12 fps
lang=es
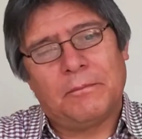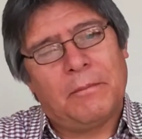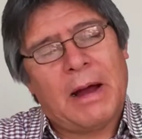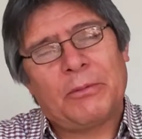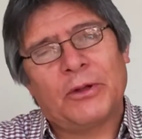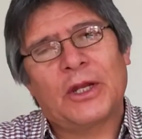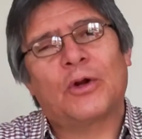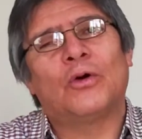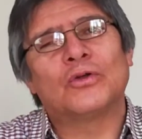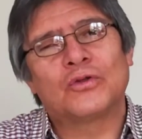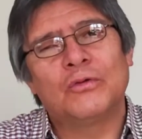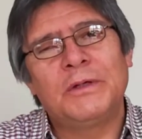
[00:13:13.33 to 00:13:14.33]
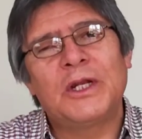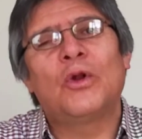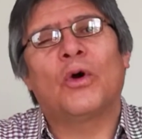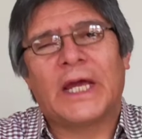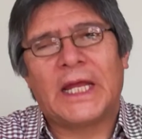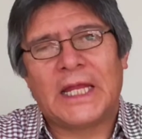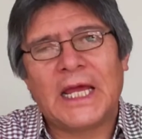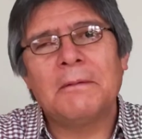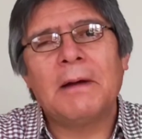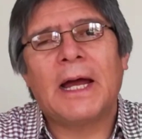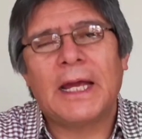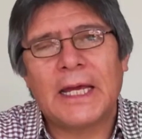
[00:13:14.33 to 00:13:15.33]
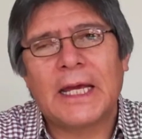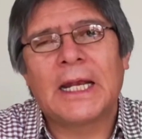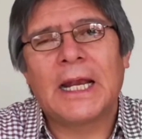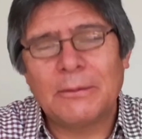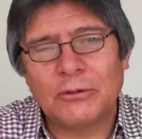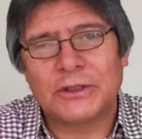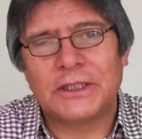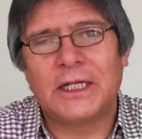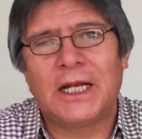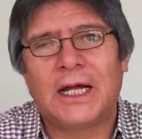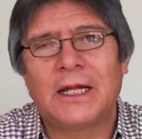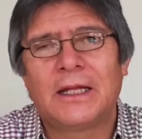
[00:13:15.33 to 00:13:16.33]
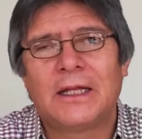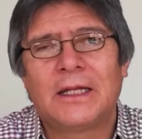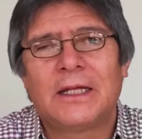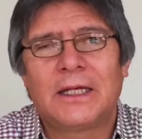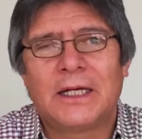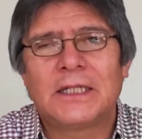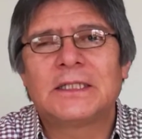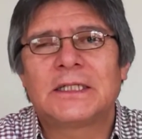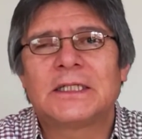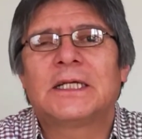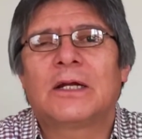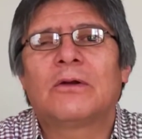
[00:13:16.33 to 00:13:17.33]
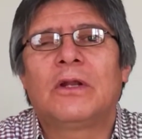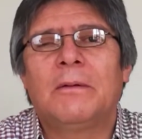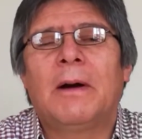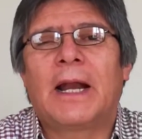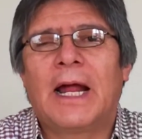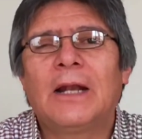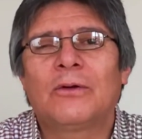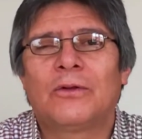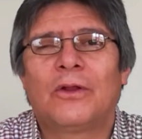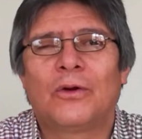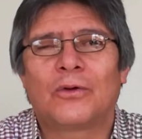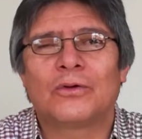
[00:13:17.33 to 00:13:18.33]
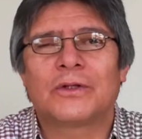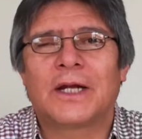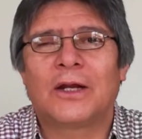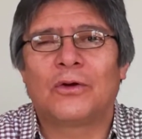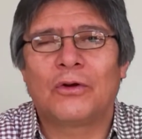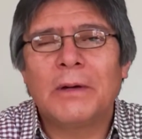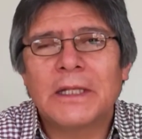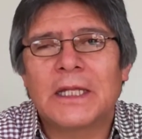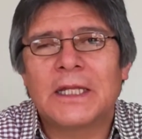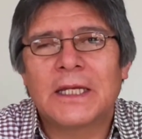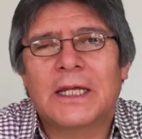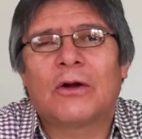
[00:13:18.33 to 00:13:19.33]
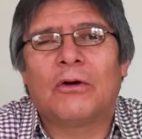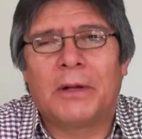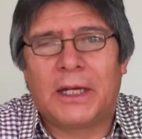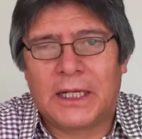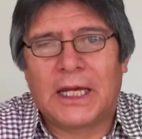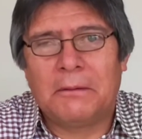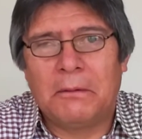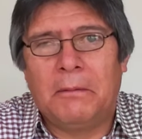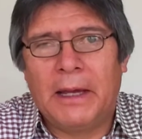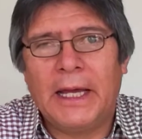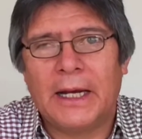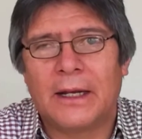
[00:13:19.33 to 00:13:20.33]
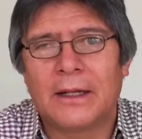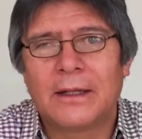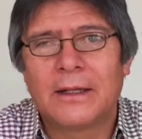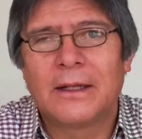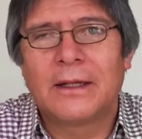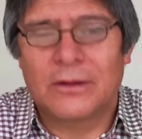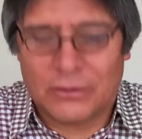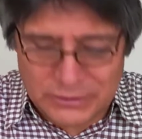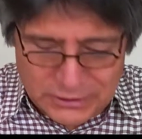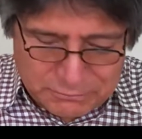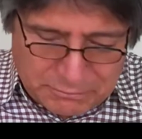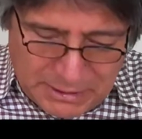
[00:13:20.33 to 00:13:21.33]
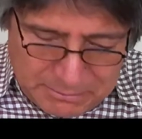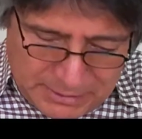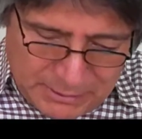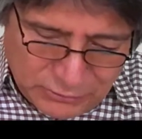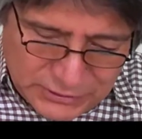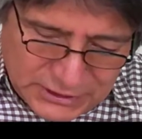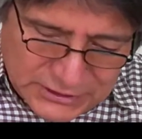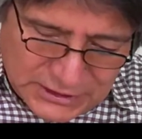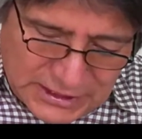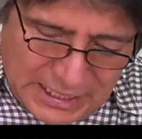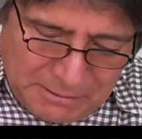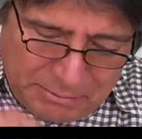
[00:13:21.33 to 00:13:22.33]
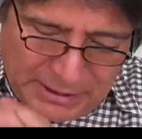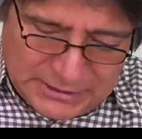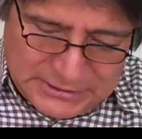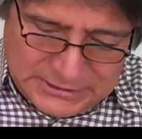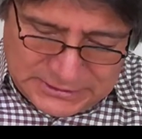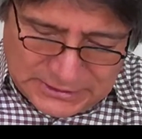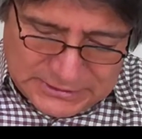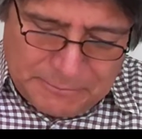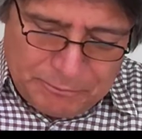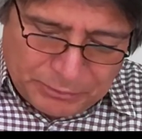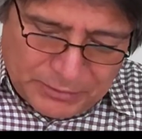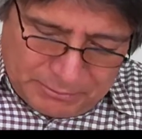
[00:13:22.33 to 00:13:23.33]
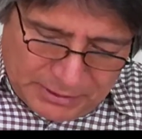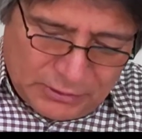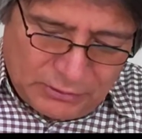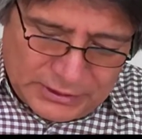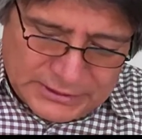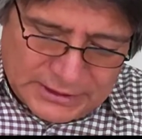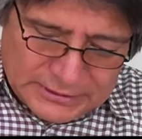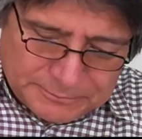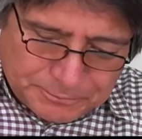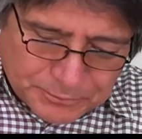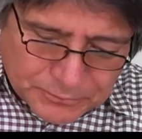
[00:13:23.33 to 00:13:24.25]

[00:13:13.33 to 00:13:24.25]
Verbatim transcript: va a poder consumir lo que lleva en la mochila, es necesario llevar algo, de lo contrario no va a tener que comer ni que beber. Entonces vemos que estas lámparas, estas, perdón, estas